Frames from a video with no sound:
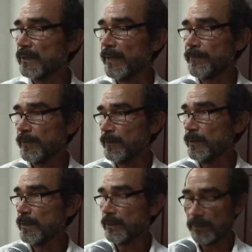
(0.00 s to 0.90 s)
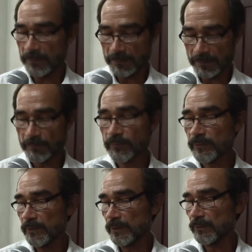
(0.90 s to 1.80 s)
este día que hemos
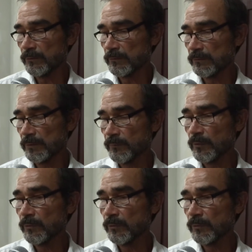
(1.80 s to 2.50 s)
tenido, ¿no? hemos